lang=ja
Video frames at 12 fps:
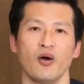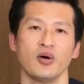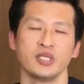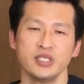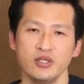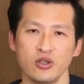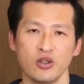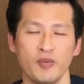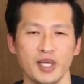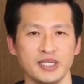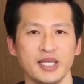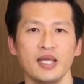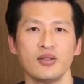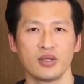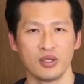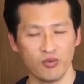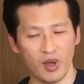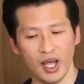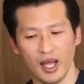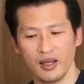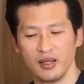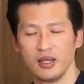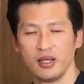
お尻を伸ばしたい時は